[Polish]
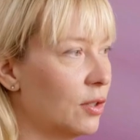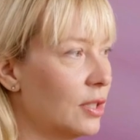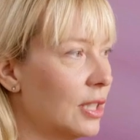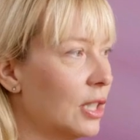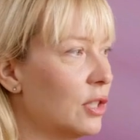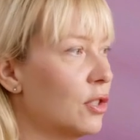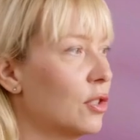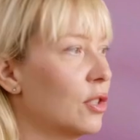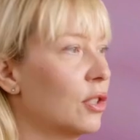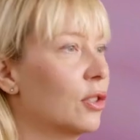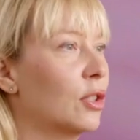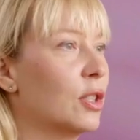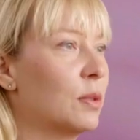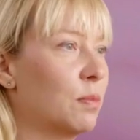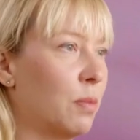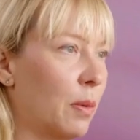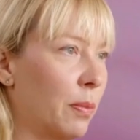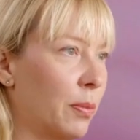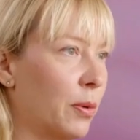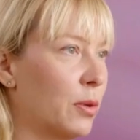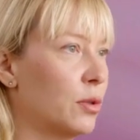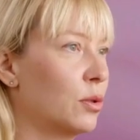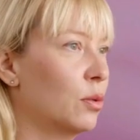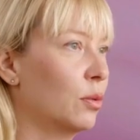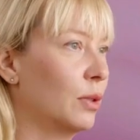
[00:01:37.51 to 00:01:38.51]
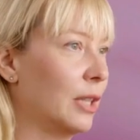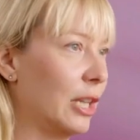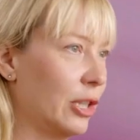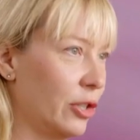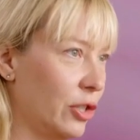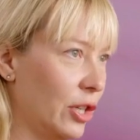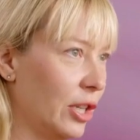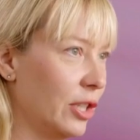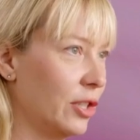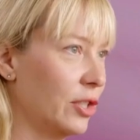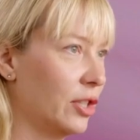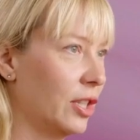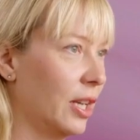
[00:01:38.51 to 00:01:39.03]
To znaczy, że to jest po prostu
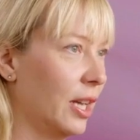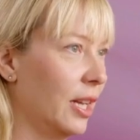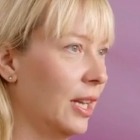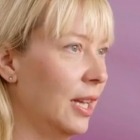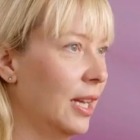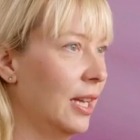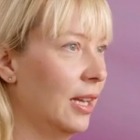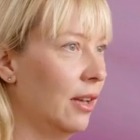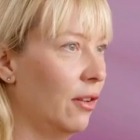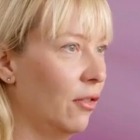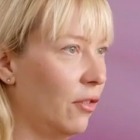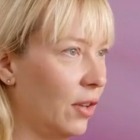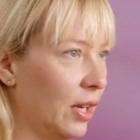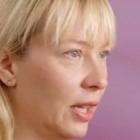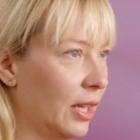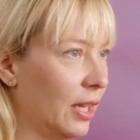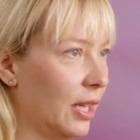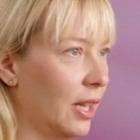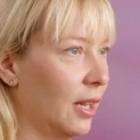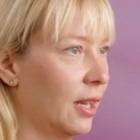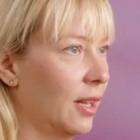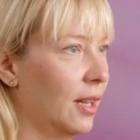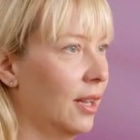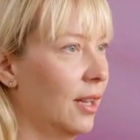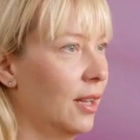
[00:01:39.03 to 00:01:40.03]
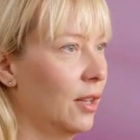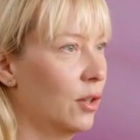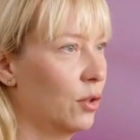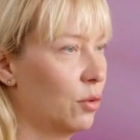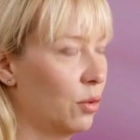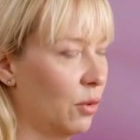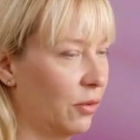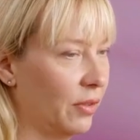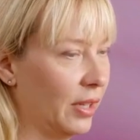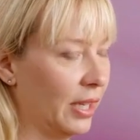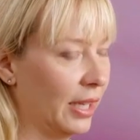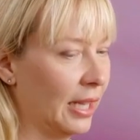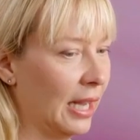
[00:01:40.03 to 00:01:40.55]
narzędzie w rękach
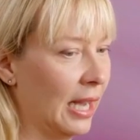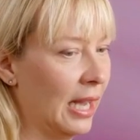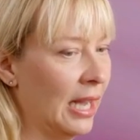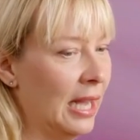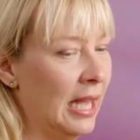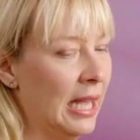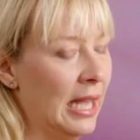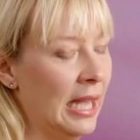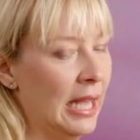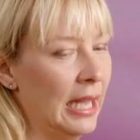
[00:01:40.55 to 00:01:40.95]
człowieka.